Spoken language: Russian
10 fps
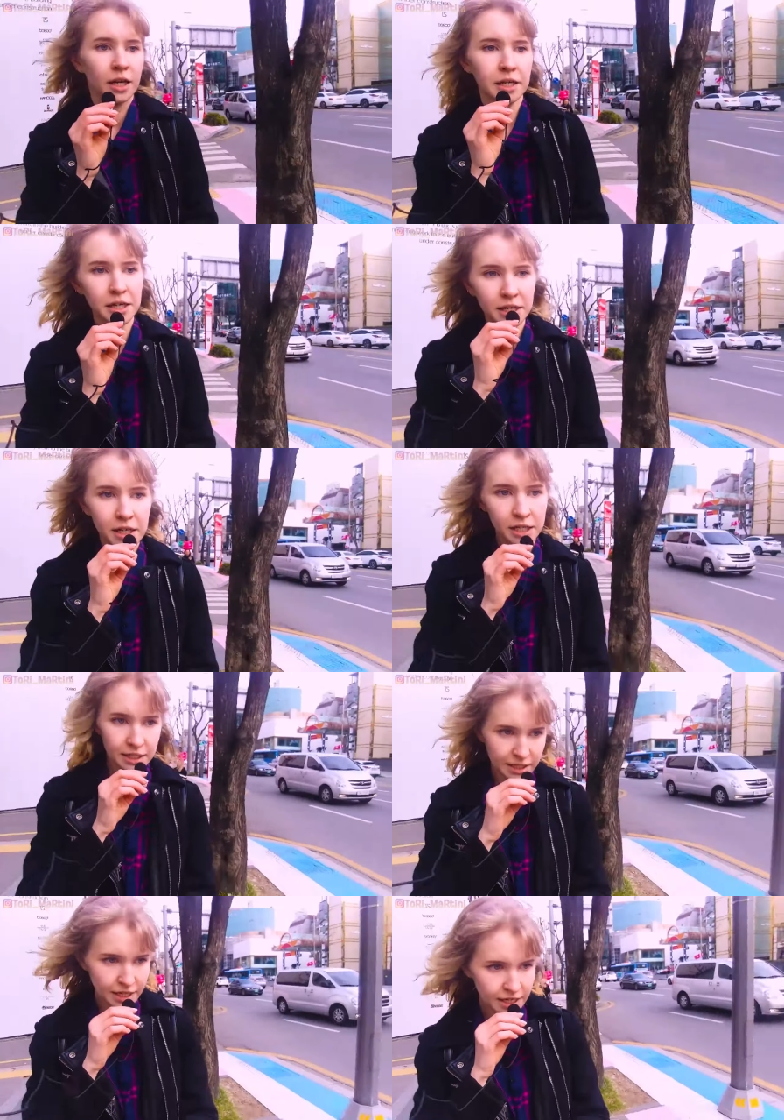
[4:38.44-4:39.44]
И
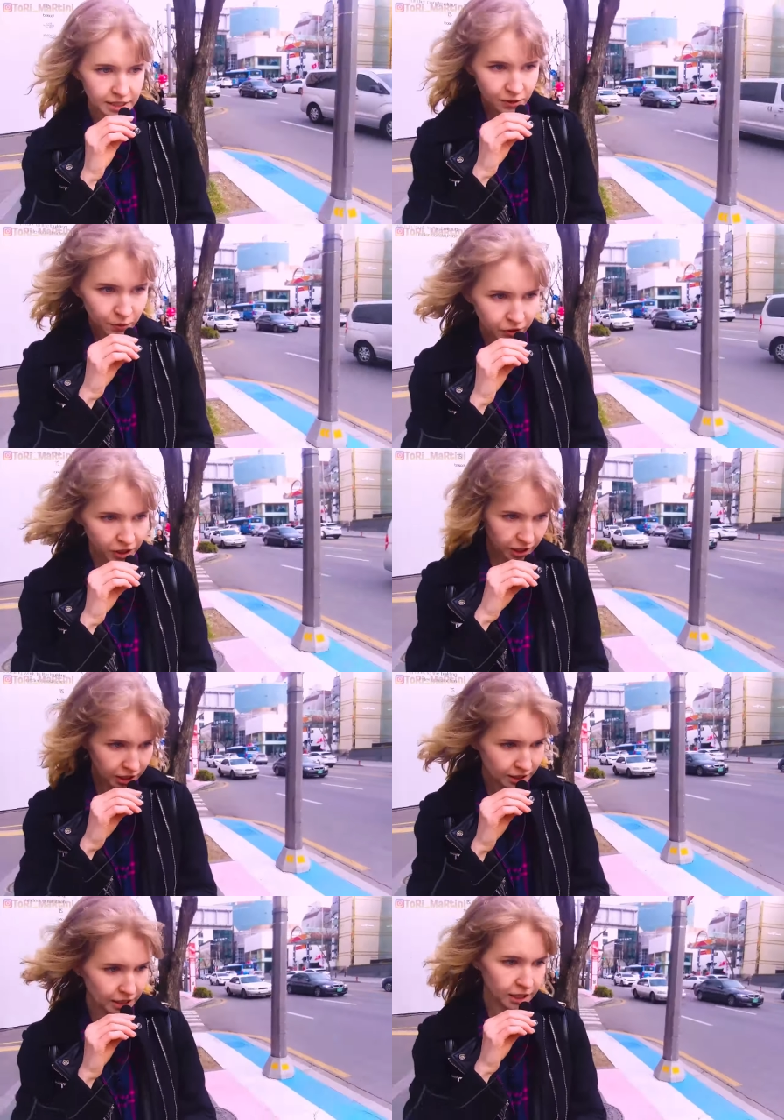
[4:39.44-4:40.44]
здесь у
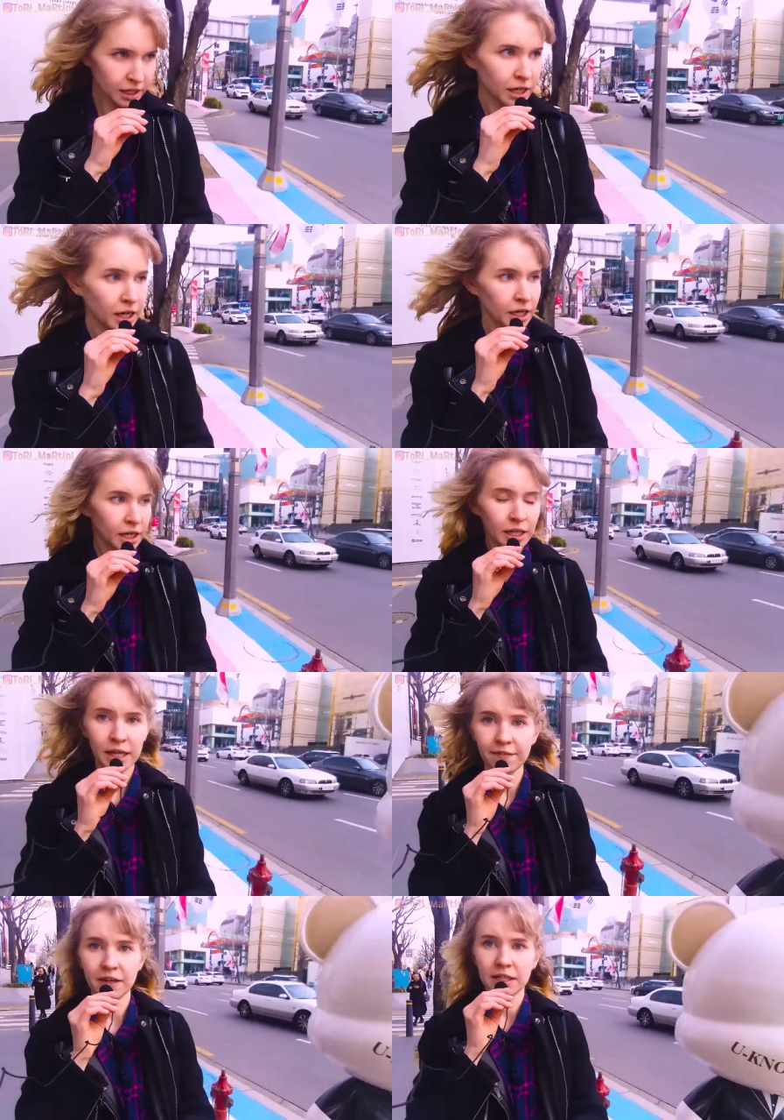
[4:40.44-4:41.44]
нас
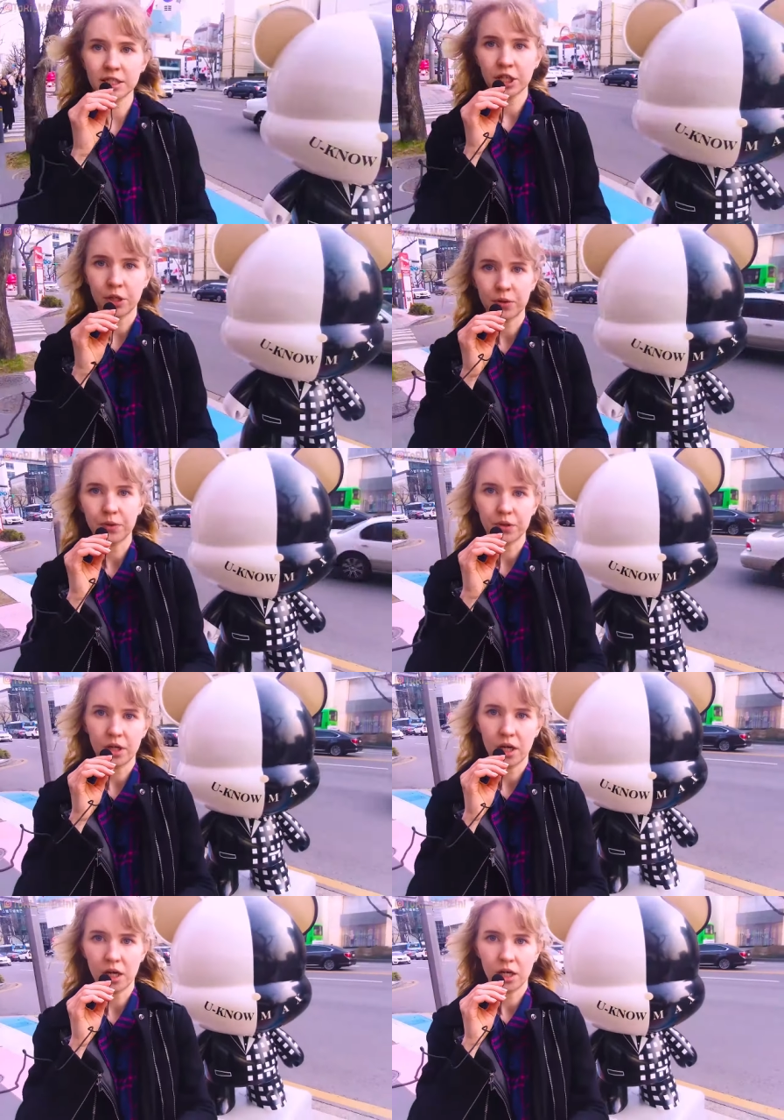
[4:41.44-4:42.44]
TVXQ.
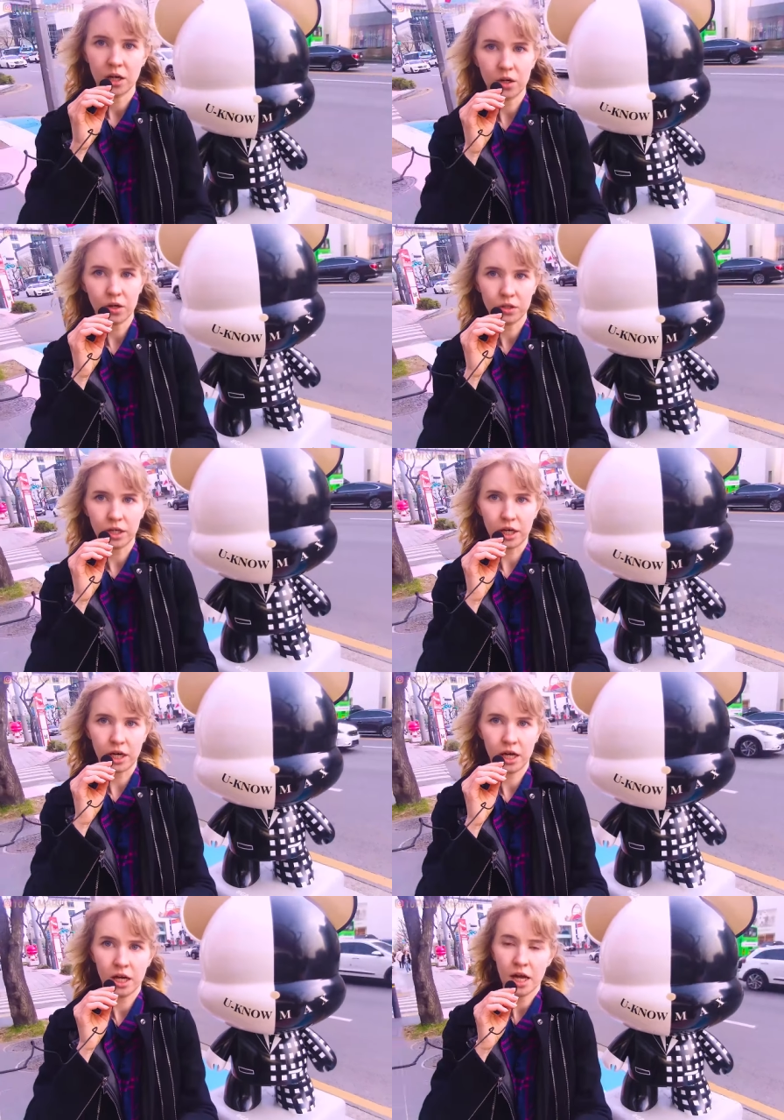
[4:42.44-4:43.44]
О,
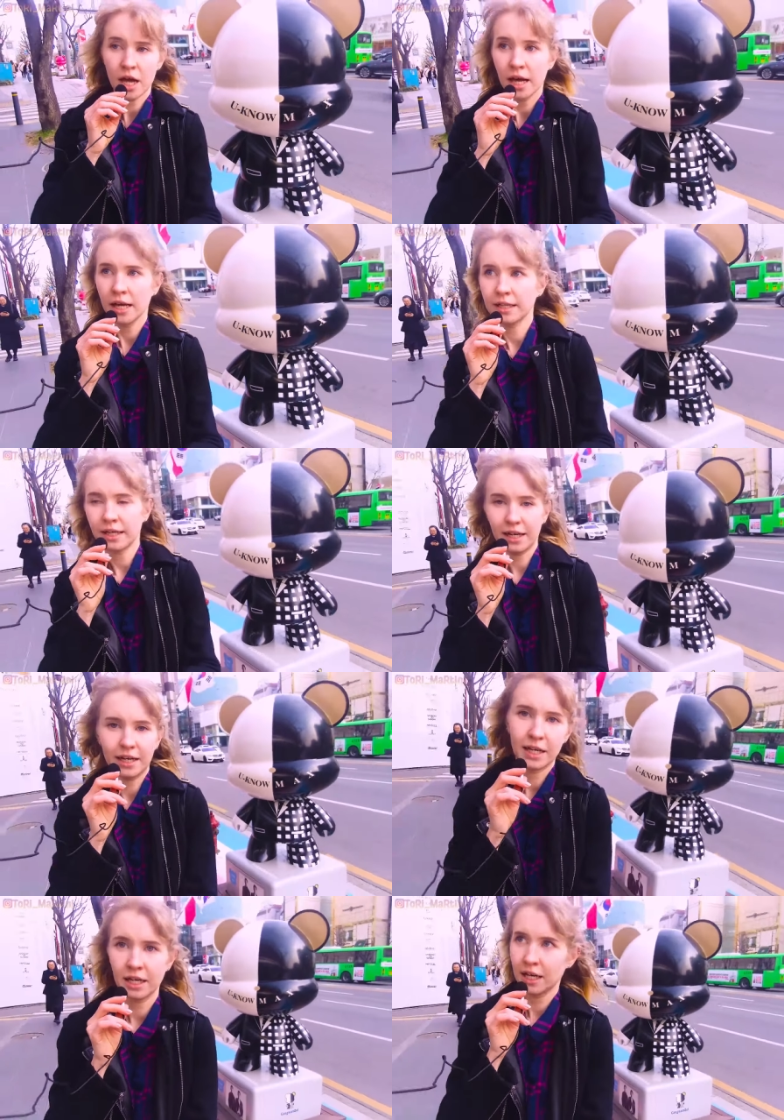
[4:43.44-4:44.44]
да. Это,
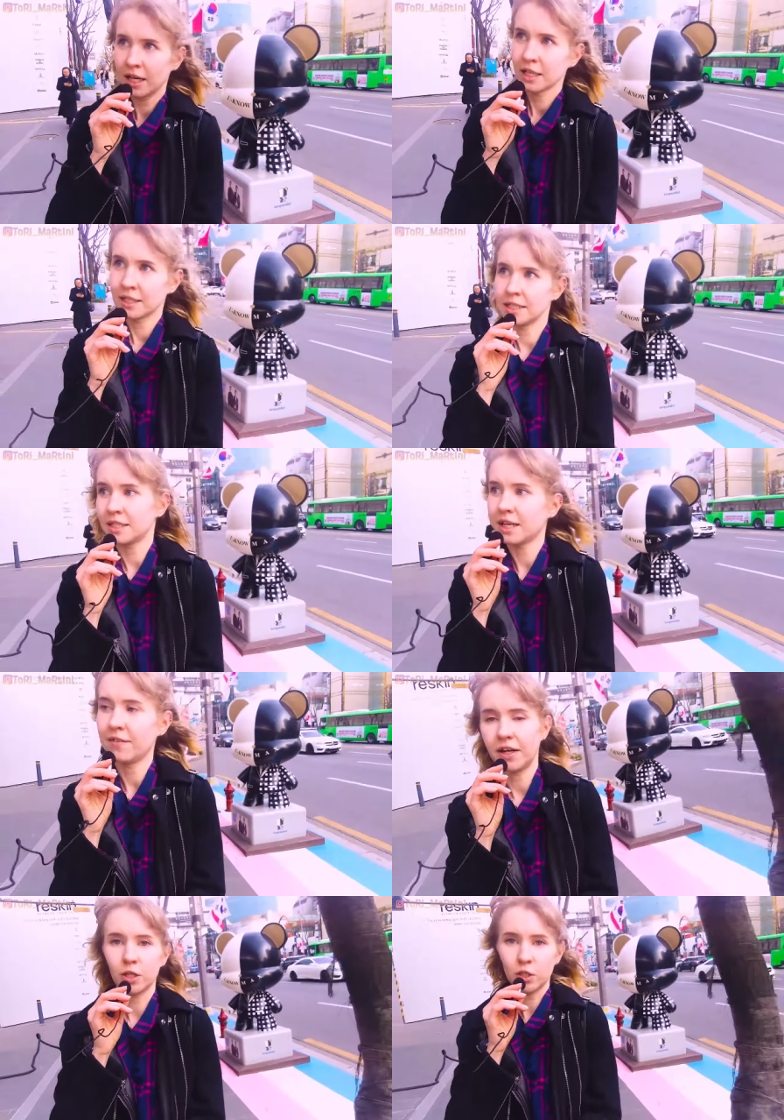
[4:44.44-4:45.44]
кстати
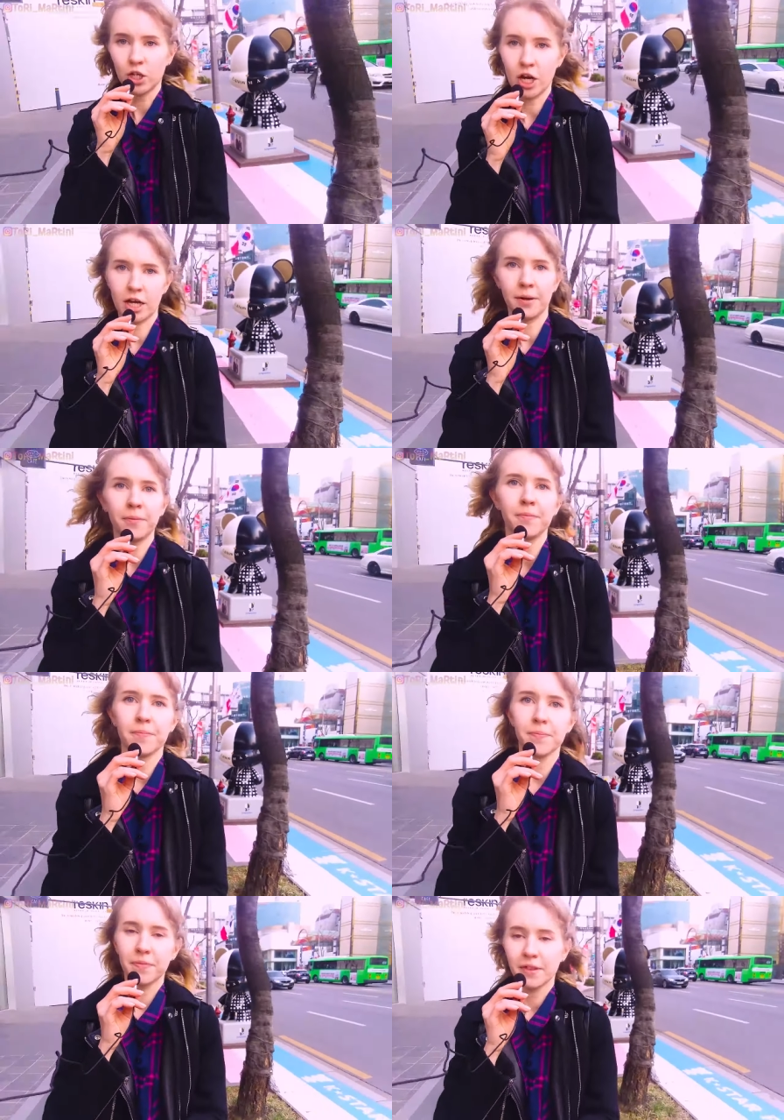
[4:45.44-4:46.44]
говоря, тоже
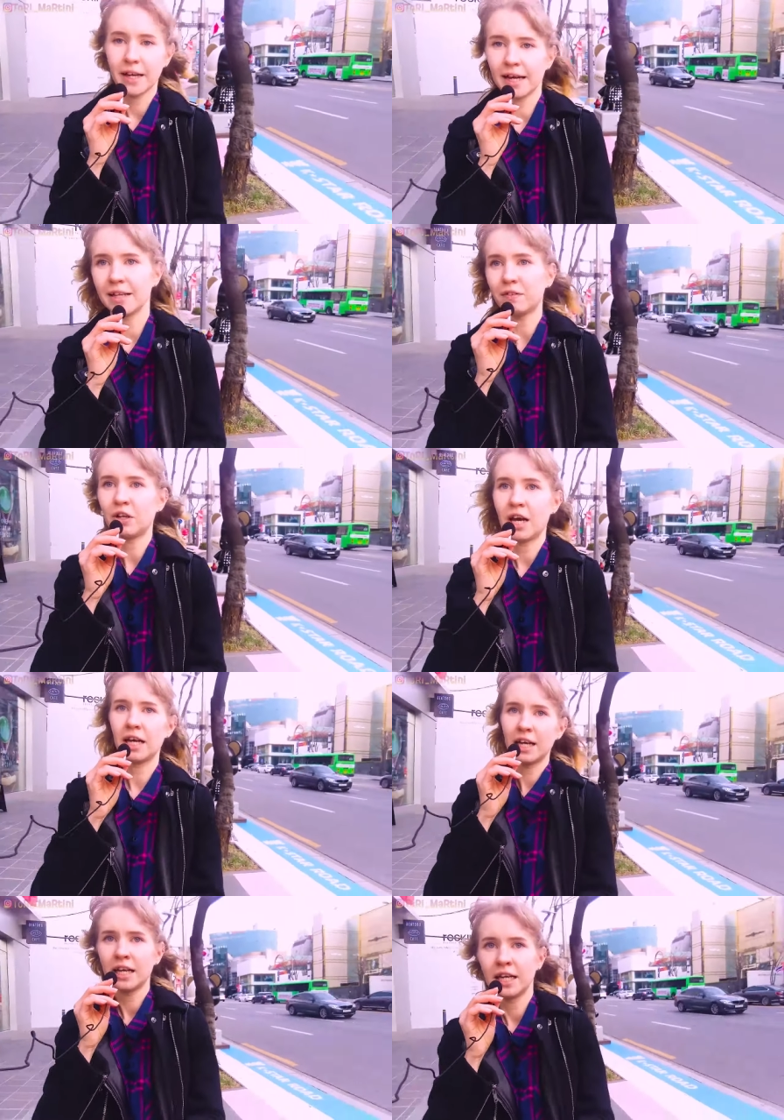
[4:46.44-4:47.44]
такая довольно
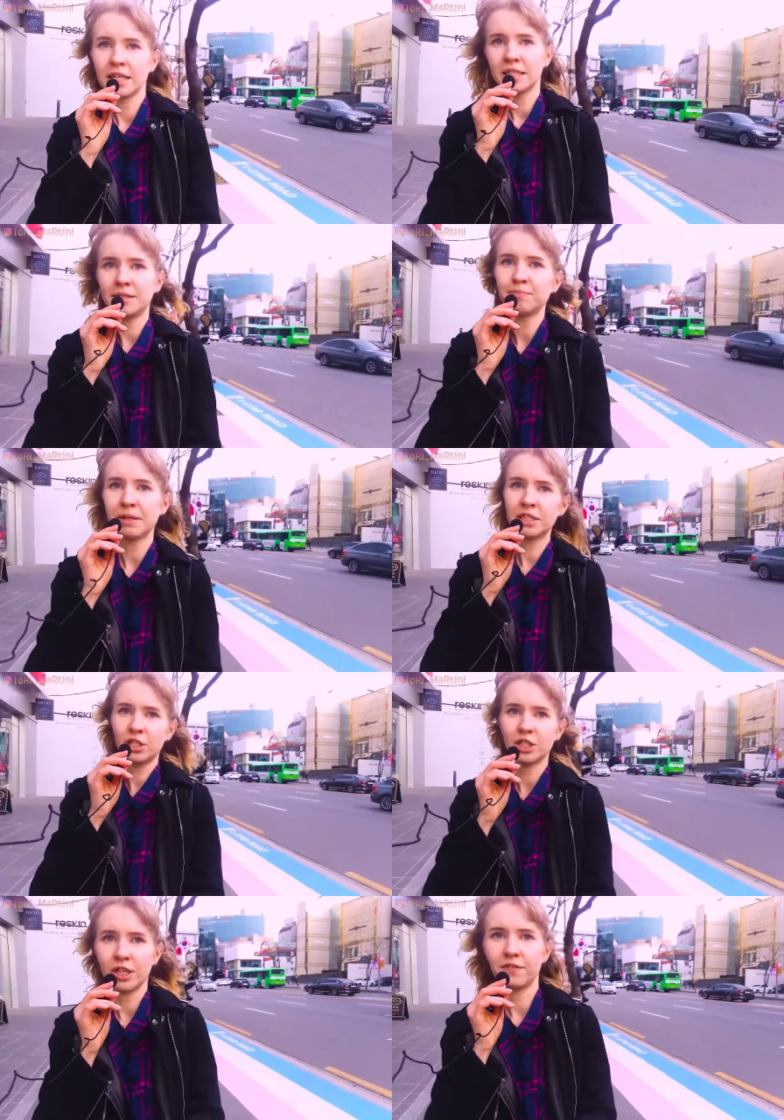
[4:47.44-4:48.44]

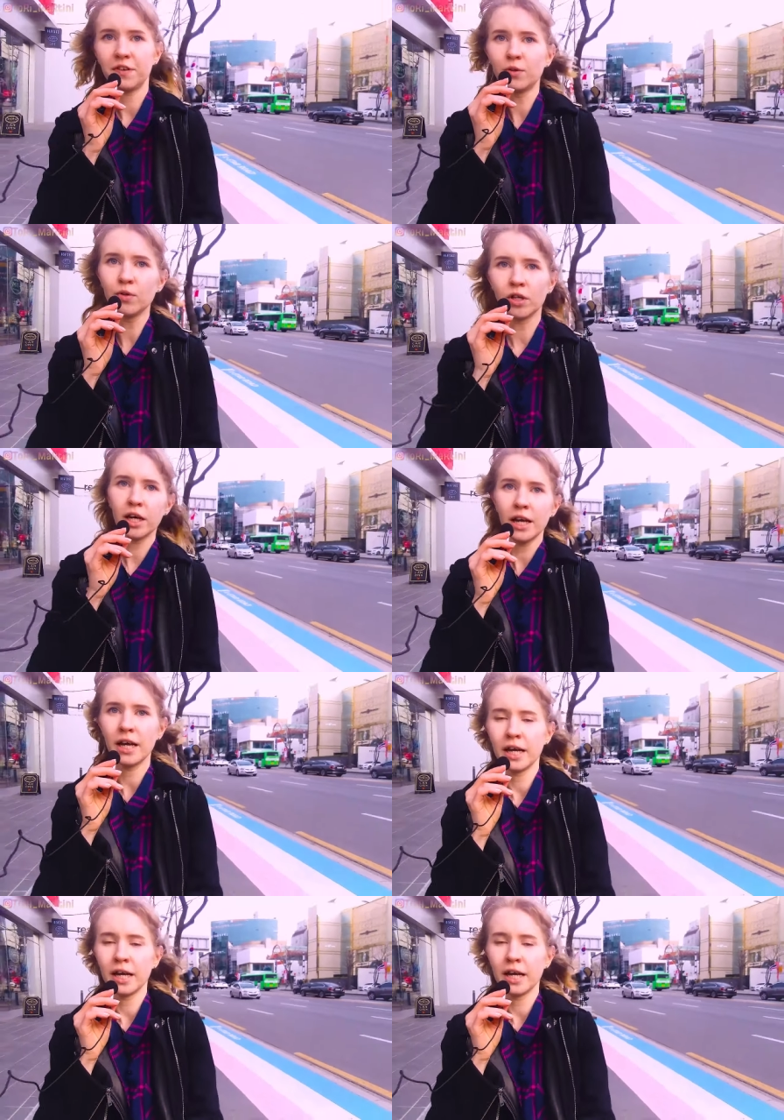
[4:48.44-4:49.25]
симпатичная фигурка